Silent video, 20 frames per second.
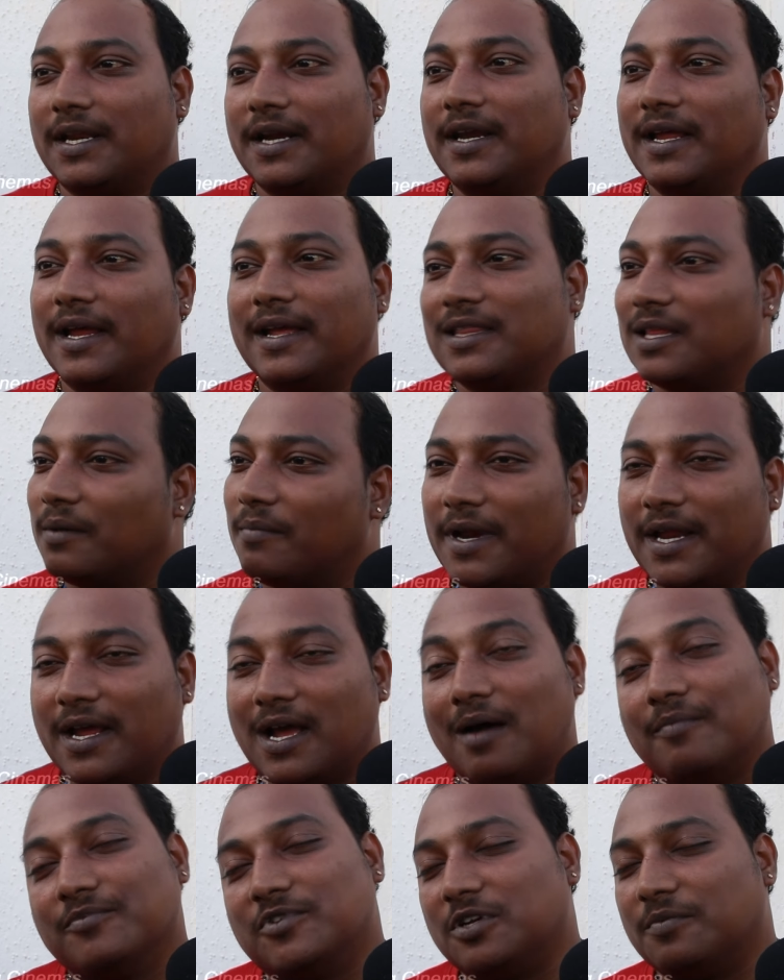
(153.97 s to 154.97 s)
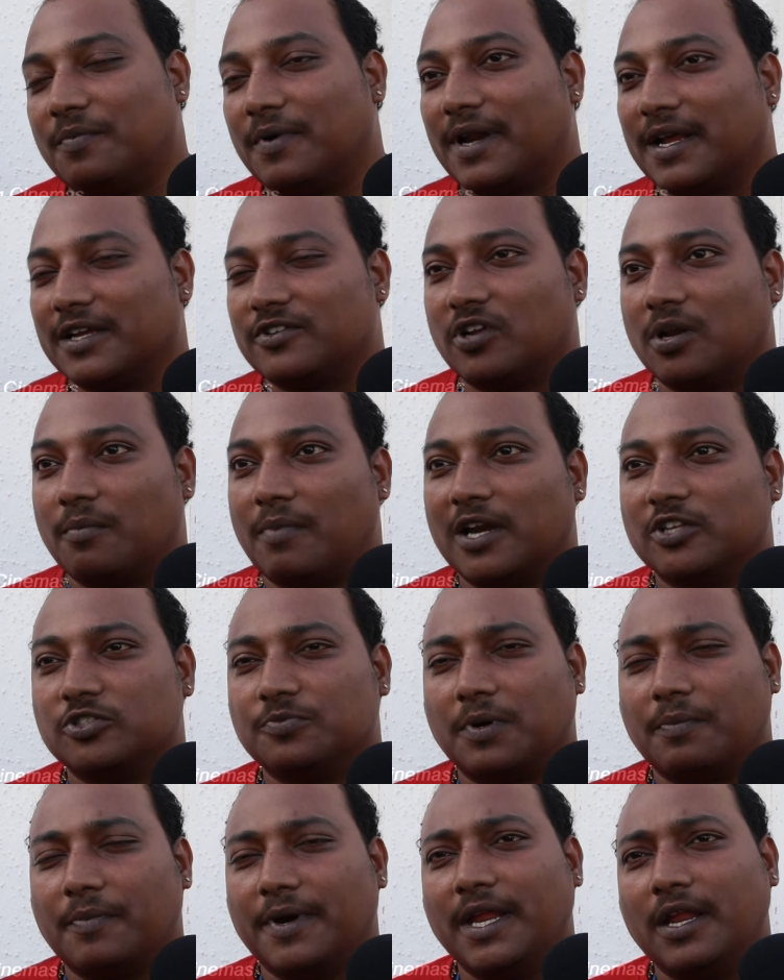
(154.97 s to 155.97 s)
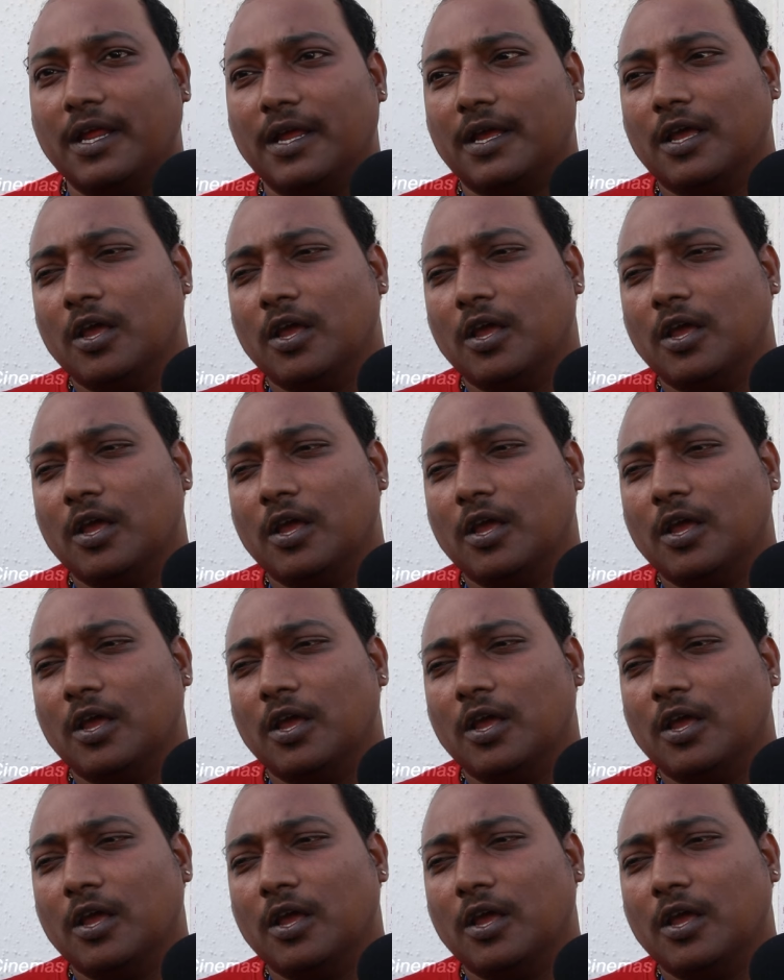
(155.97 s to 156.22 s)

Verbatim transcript: ட்ரெண்டுக்கு ஏற்ற மாதிரி காமிச்சிருப்பார் ஆக்சுவலாக பாலசுப்ரமணி